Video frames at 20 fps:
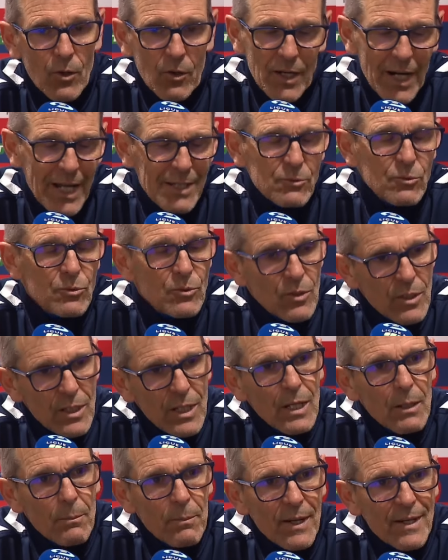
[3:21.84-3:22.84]
Donc là, tu te
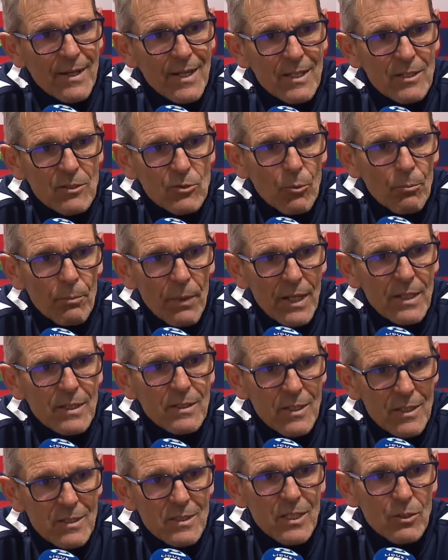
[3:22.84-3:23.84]
dis, les planètes ne sont pas
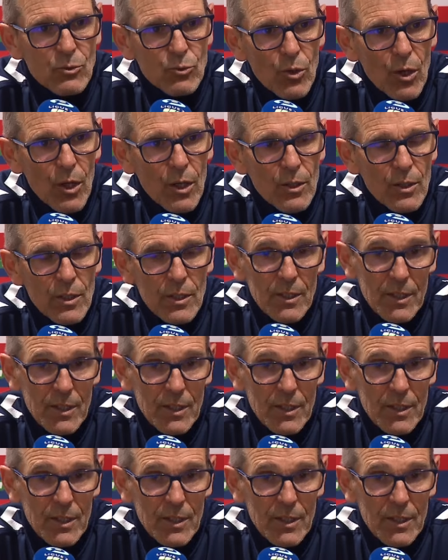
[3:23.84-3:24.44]
alignées, c'est dur.